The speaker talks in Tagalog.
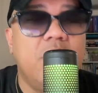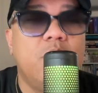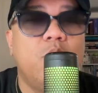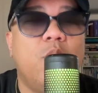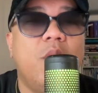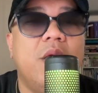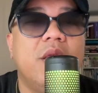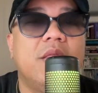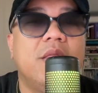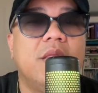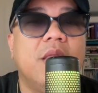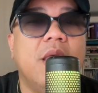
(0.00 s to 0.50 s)
and
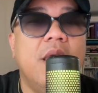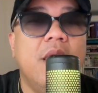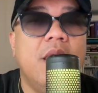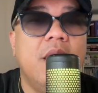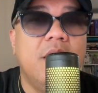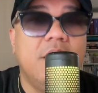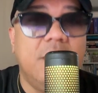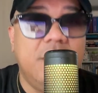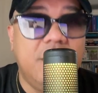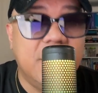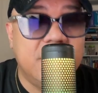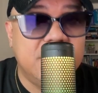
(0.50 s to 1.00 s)
what
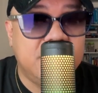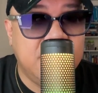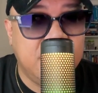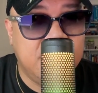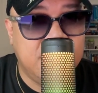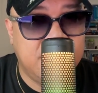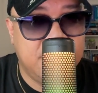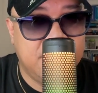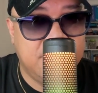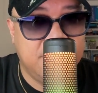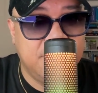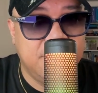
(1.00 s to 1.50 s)

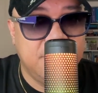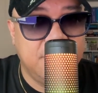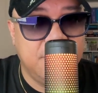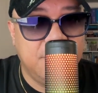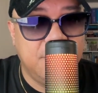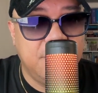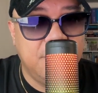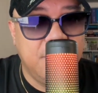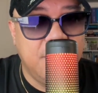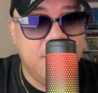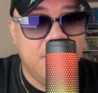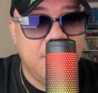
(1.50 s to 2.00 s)
doesn't.
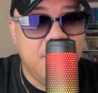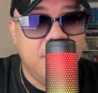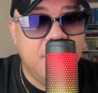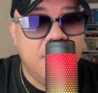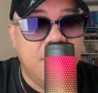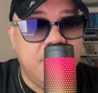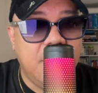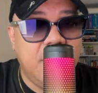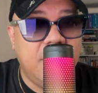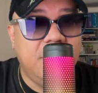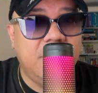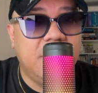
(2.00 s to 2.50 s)

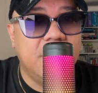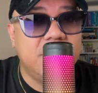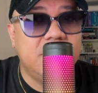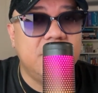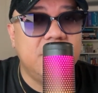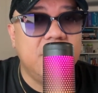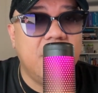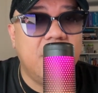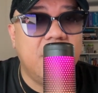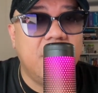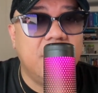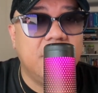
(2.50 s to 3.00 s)
It does
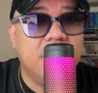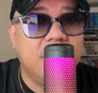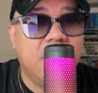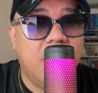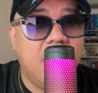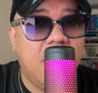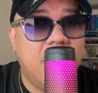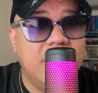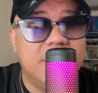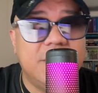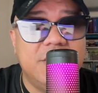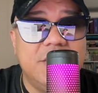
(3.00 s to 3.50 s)
not
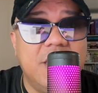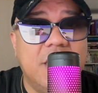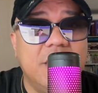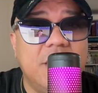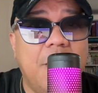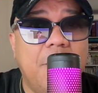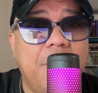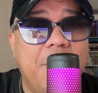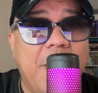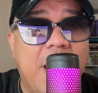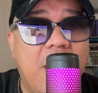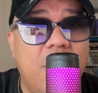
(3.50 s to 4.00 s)
uh, it's not
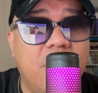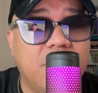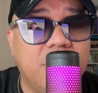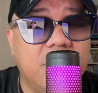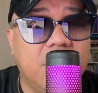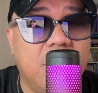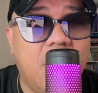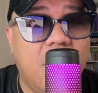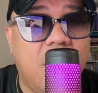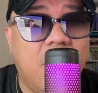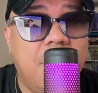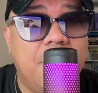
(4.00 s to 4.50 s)
about
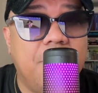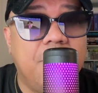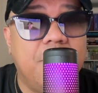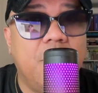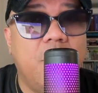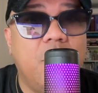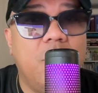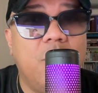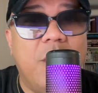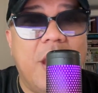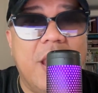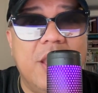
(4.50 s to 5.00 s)
um,
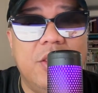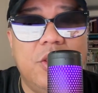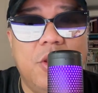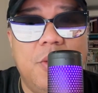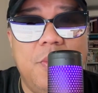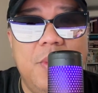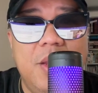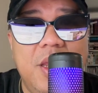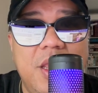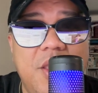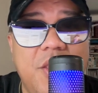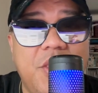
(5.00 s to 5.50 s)

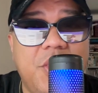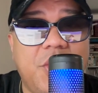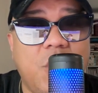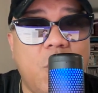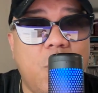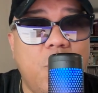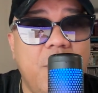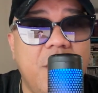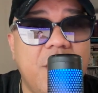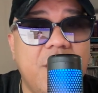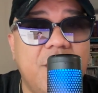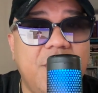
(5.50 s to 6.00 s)
randomly
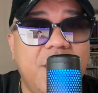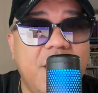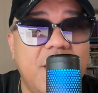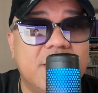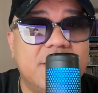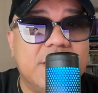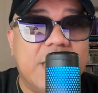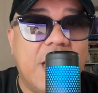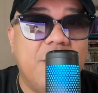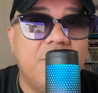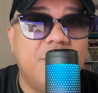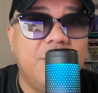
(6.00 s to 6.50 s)
throwing
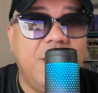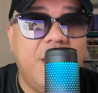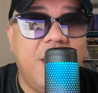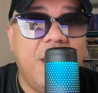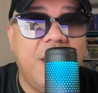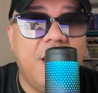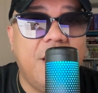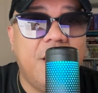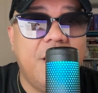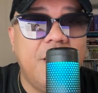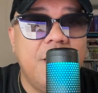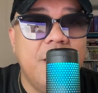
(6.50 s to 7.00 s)
things out
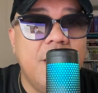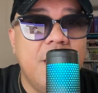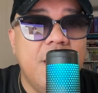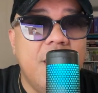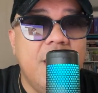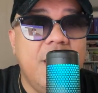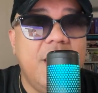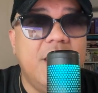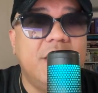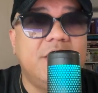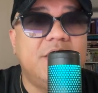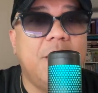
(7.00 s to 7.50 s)
there.
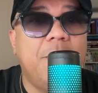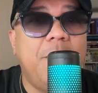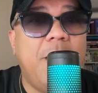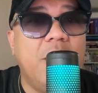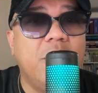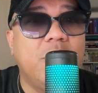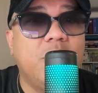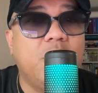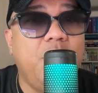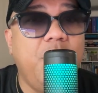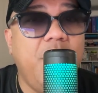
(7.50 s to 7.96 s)
It's about